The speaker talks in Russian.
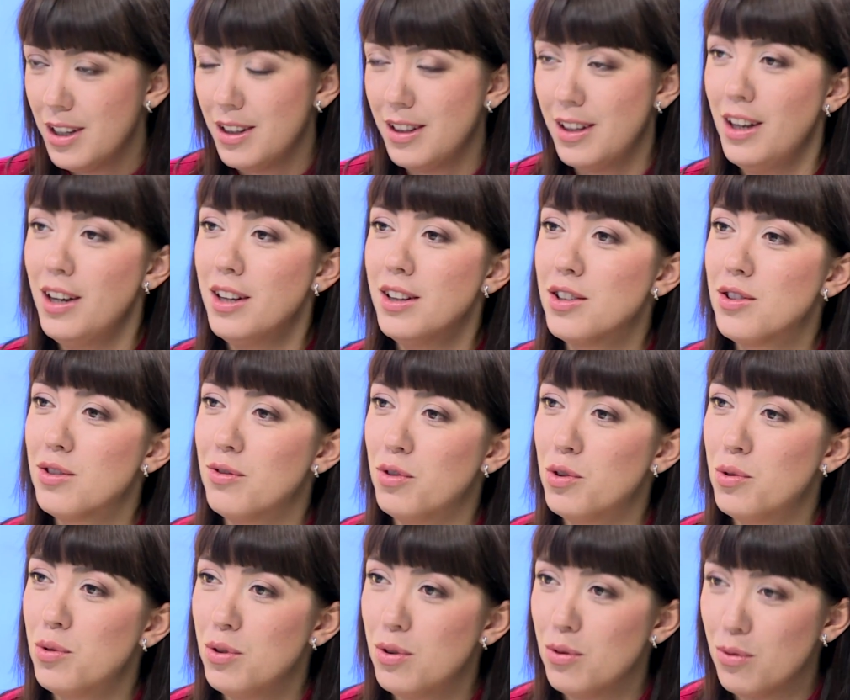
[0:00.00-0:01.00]
Далее она
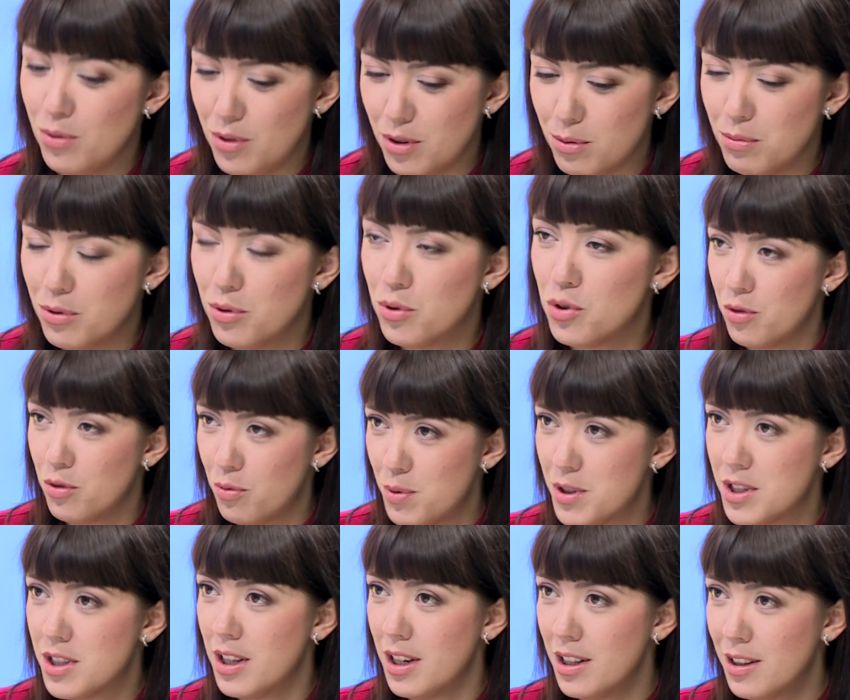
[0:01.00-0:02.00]
выходит ну, как бы в
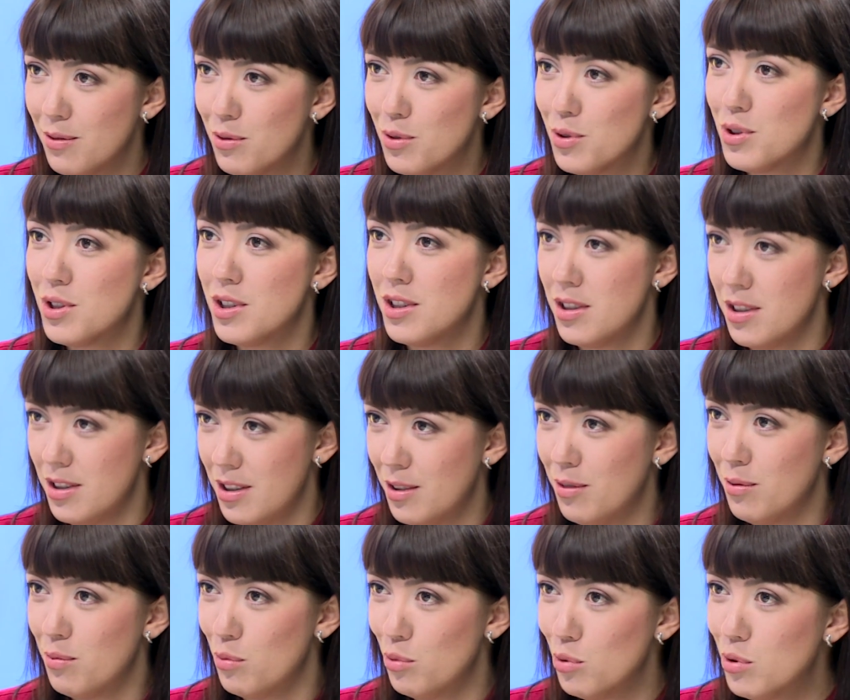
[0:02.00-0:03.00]
престарелом возрасте, да,
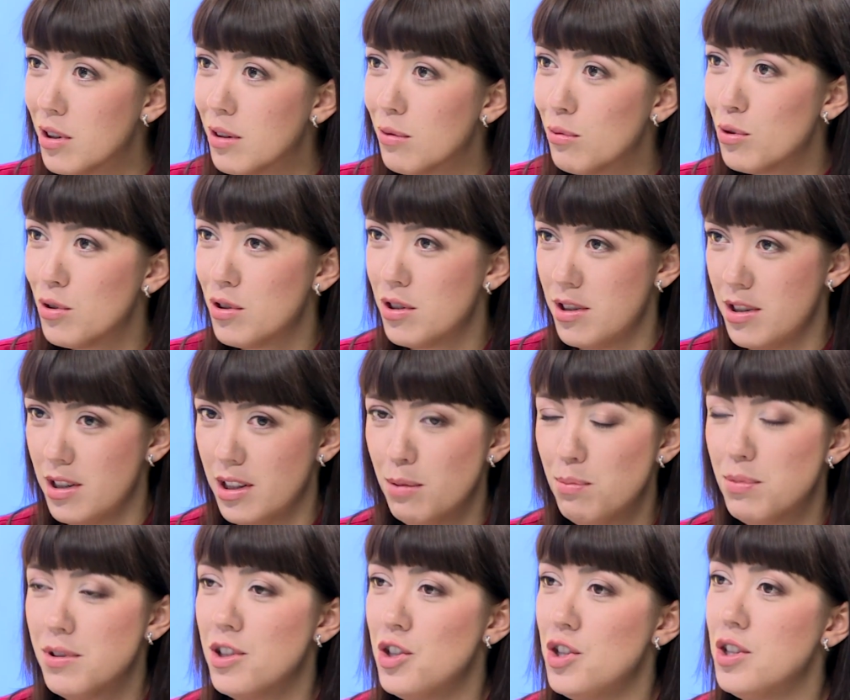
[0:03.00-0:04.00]
в мудром возрасте, она
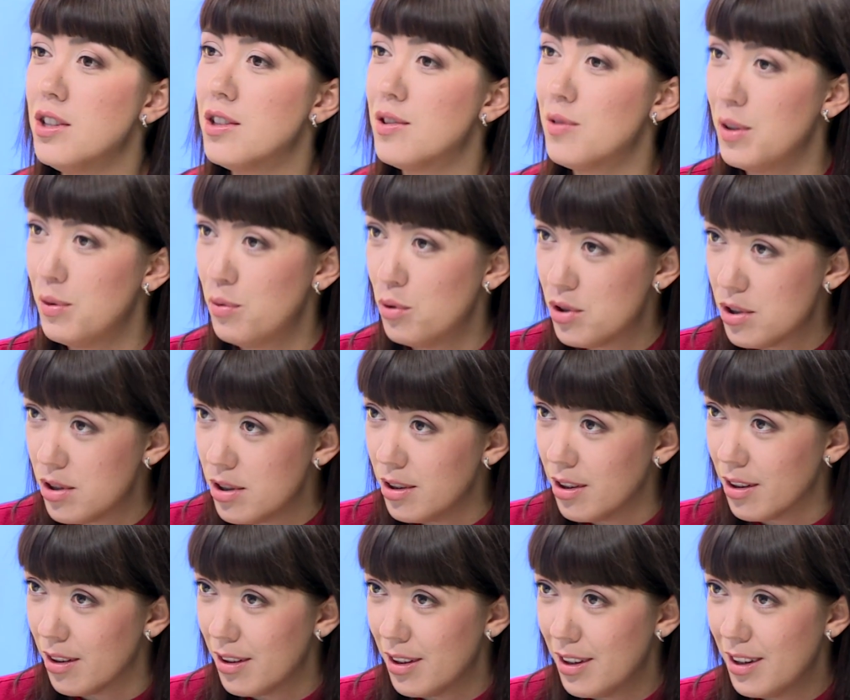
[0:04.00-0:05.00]
под защитой своего
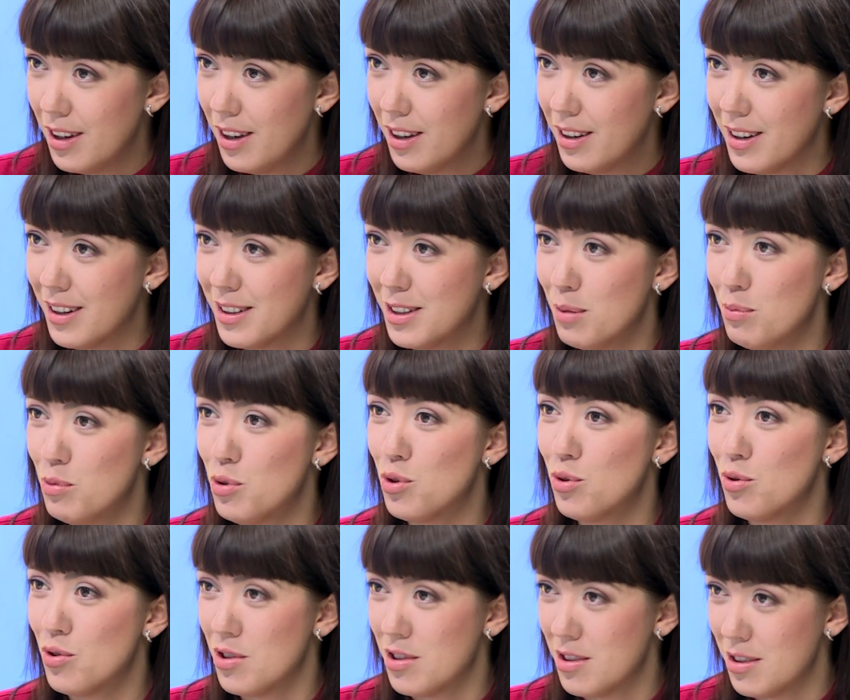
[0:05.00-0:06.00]
сына когда муж
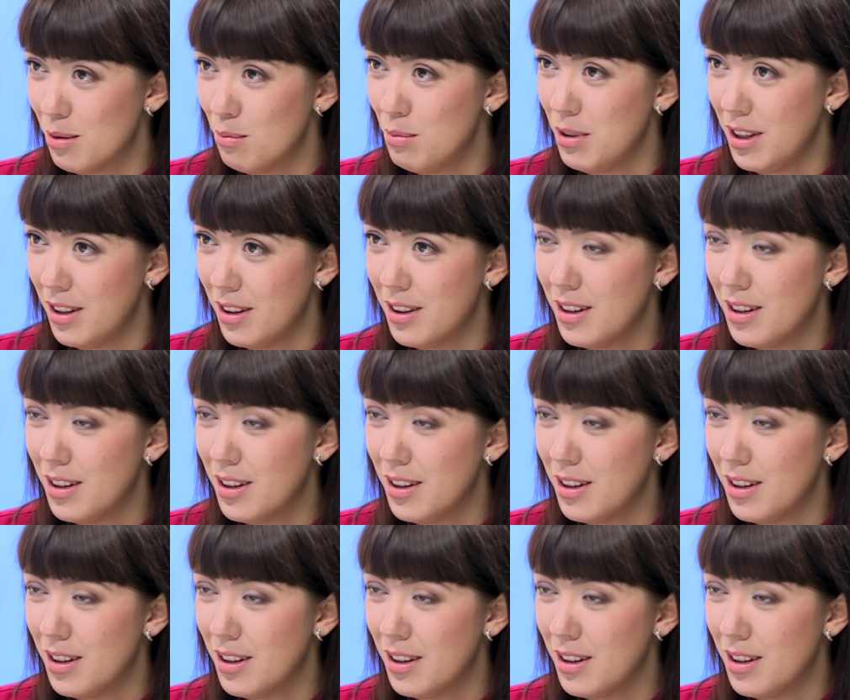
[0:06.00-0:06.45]
тоже слабеет.